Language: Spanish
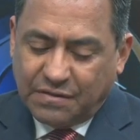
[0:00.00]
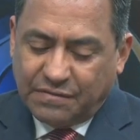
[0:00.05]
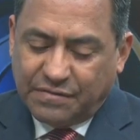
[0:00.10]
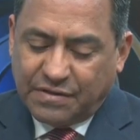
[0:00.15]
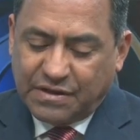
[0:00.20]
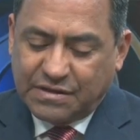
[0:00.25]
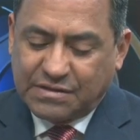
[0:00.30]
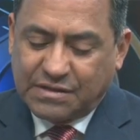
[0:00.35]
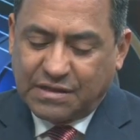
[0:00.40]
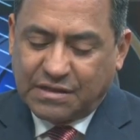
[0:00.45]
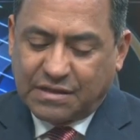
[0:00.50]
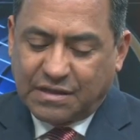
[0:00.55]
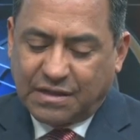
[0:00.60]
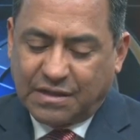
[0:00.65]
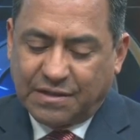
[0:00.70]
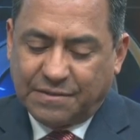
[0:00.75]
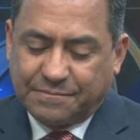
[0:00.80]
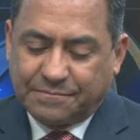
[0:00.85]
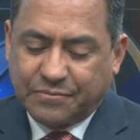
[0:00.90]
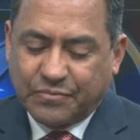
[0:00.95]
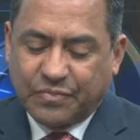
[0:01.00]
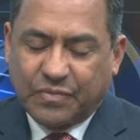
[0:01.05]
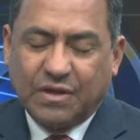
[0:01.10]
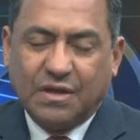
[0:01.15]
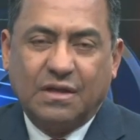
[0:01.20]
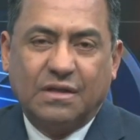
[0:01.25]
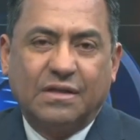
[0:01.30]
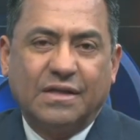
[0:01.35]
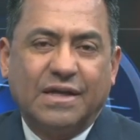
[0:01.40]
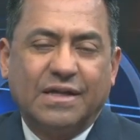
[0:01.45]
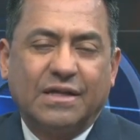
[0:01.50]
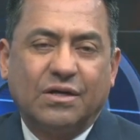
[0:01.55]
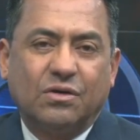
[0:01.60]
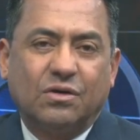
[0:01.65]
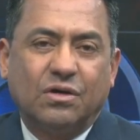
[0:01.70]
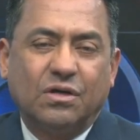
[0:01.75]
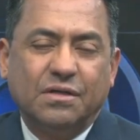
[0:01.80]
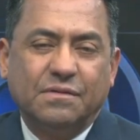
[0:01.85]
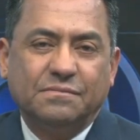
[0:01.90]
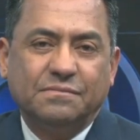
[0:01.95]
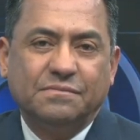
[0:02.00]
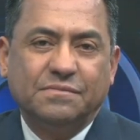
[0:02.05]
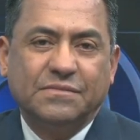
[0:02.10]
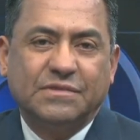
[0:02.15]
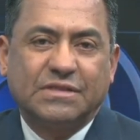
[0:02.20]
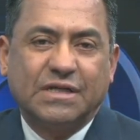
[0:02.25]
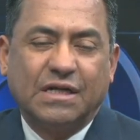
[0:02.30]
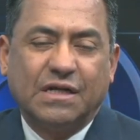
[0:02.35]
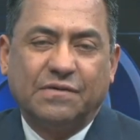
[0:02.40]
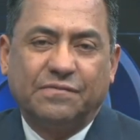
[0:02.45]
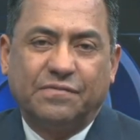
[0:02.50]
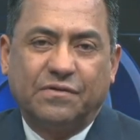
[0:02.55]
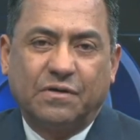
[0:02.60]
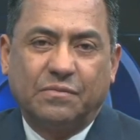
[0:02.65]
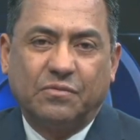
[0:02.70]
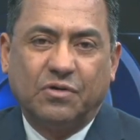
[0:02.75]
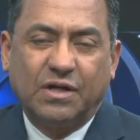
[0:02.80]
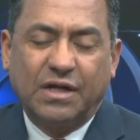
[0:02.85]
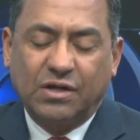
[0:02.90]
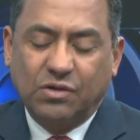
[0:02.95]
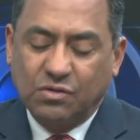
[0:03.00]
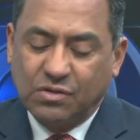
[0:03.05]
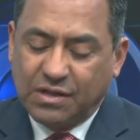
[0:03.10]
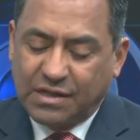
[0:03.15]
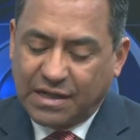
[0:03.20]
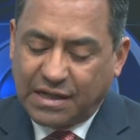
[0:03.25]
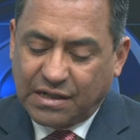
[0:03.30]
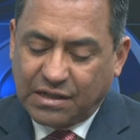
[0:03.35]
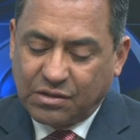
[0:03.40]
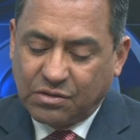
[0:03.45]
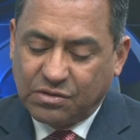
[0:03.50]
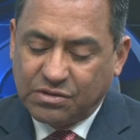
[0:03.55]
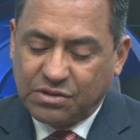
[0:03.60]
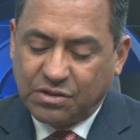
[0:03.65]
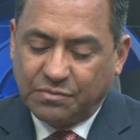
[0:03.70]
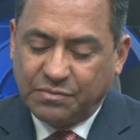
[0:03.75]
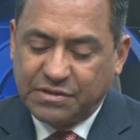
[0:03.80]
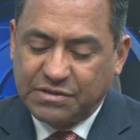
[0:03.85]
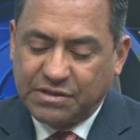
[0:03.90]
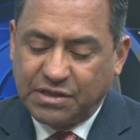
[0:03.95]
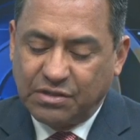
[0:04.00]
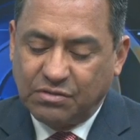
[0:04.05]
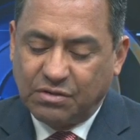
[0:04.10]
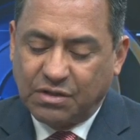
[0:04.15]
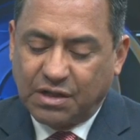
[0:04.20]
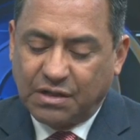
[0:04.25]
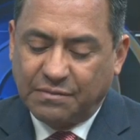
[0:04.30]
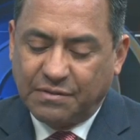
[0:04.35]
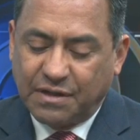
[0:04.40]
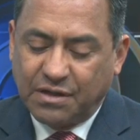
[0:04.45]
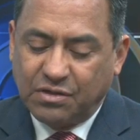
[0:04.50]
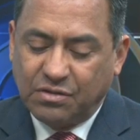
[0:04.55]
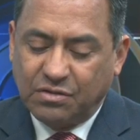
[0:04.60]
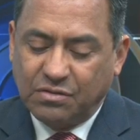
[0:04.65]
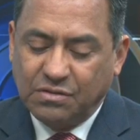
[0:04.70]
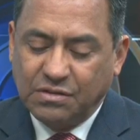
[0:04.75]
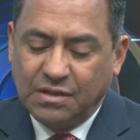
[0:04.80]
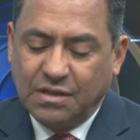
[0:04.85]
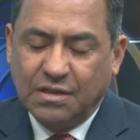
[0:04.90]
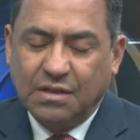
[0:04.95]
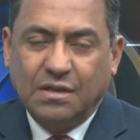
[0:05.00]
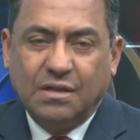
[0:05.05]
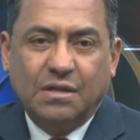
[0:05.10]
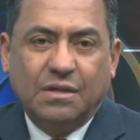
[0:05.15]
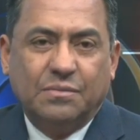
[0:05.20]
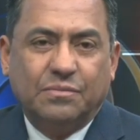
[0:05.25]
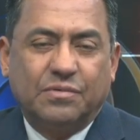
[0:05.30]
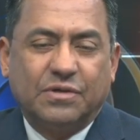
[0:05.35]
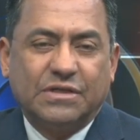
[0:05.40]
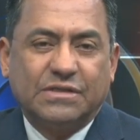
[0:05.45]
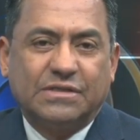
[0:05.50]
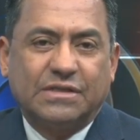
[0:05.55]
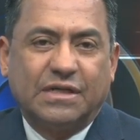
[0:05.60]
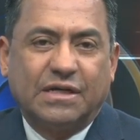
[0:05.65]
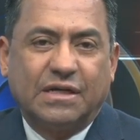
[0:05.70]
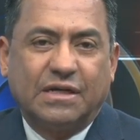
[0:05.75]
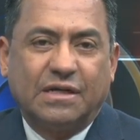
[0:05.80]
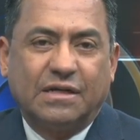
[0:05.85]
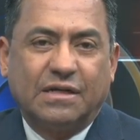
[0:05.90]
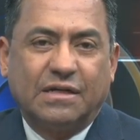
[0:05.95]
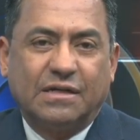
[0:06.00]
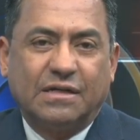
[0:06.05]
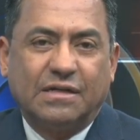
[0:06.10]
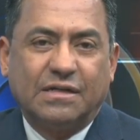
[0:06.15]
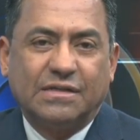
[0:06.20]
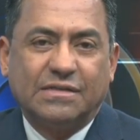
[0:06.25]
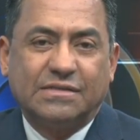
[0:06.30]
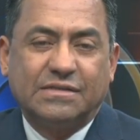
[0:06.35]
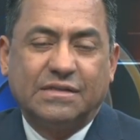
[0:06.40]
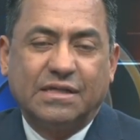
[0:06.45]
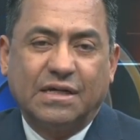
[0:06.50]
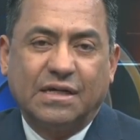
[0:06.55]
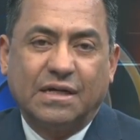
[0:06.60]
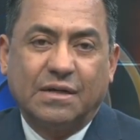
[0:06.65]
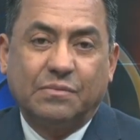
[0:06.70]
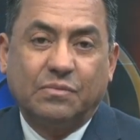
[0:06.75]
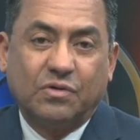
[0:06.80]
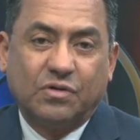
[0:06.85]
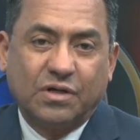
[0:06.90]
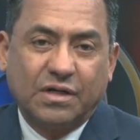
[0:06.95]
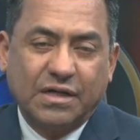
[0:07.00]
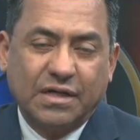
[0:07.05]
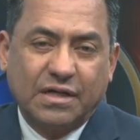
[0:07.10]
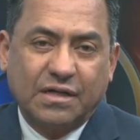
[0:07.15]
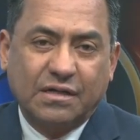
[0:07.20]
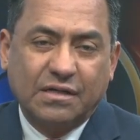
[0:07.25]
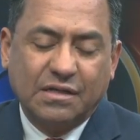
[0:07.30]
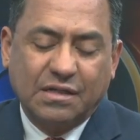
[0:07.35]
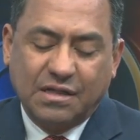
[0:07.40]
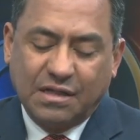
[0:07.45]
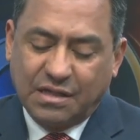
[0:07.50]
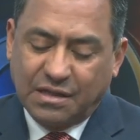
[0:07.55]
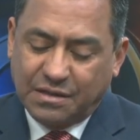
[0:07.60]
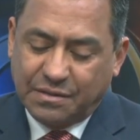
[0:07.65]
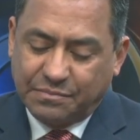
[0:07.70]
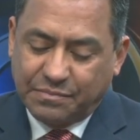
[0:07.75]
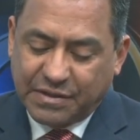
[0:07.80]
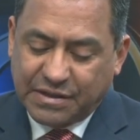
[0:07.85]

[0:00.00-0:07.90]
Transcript: Fíjese que el día de hoy se le formularon cargos de homicidio agravado pues a esta mujer que